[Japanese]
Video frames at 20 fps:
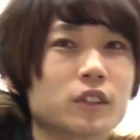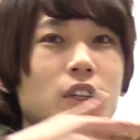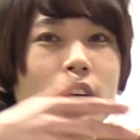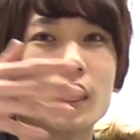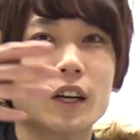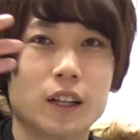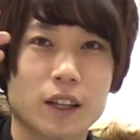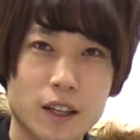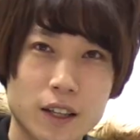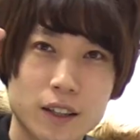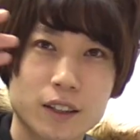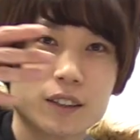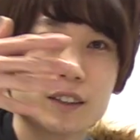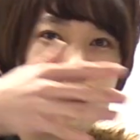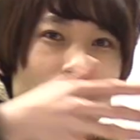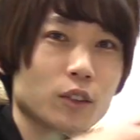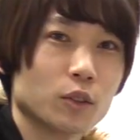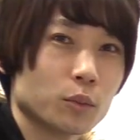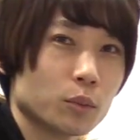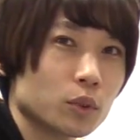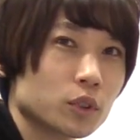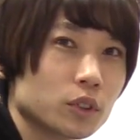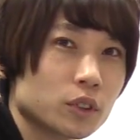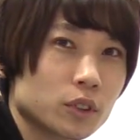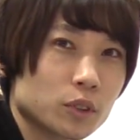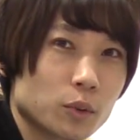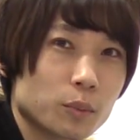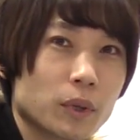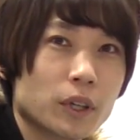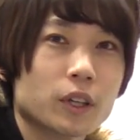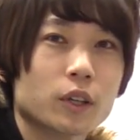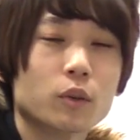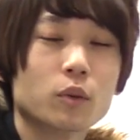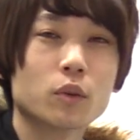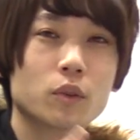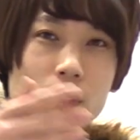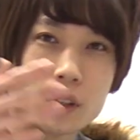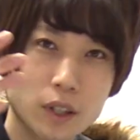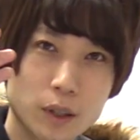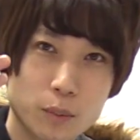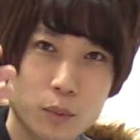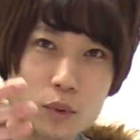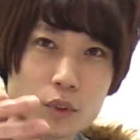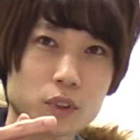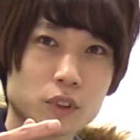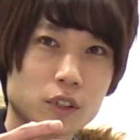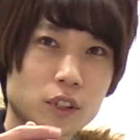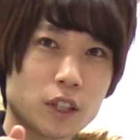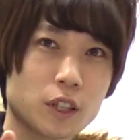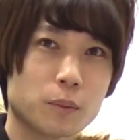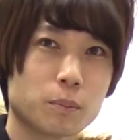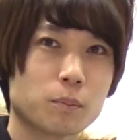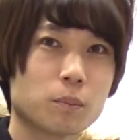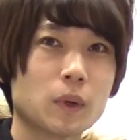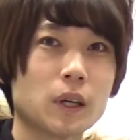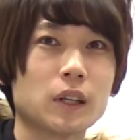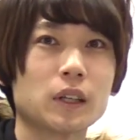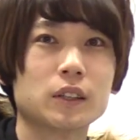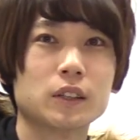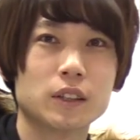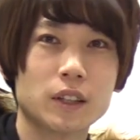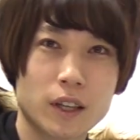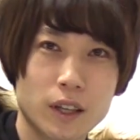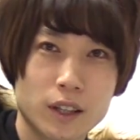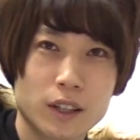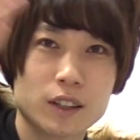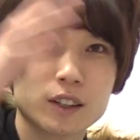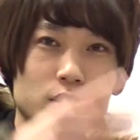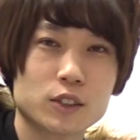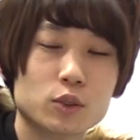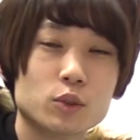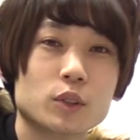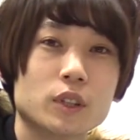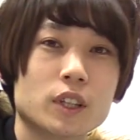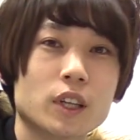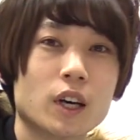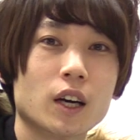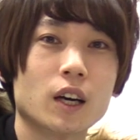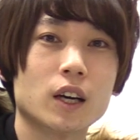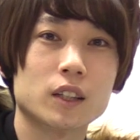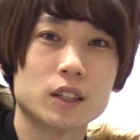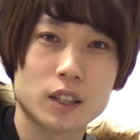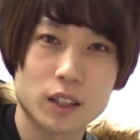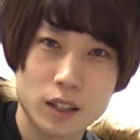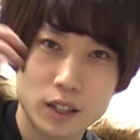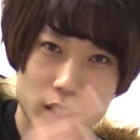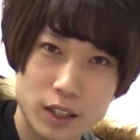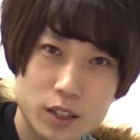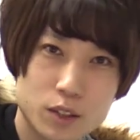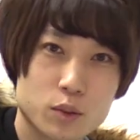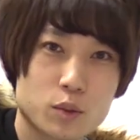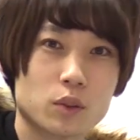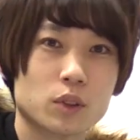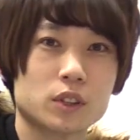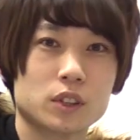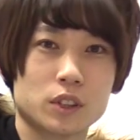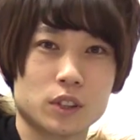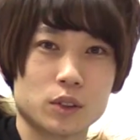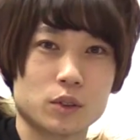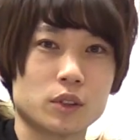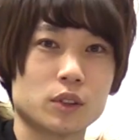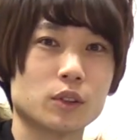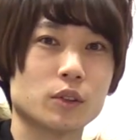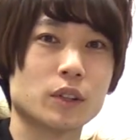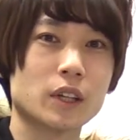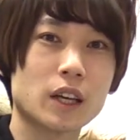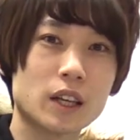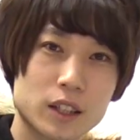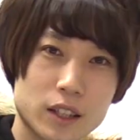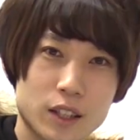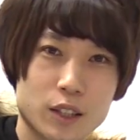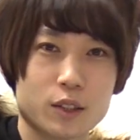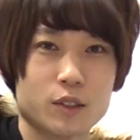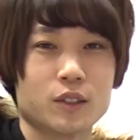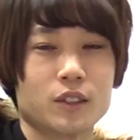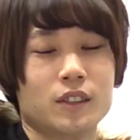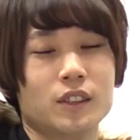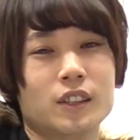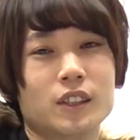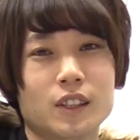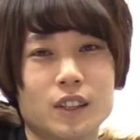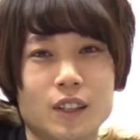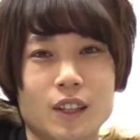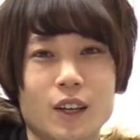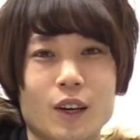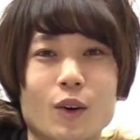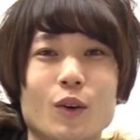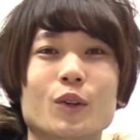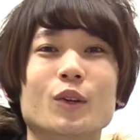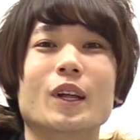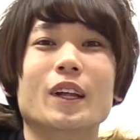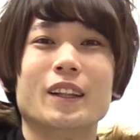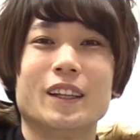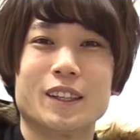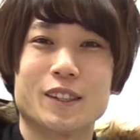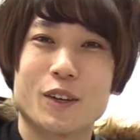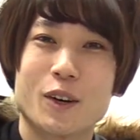くからねあのボスを巻き込んでボスにいっぱいね消費波が当たってすごい強いよねっていうことなんだ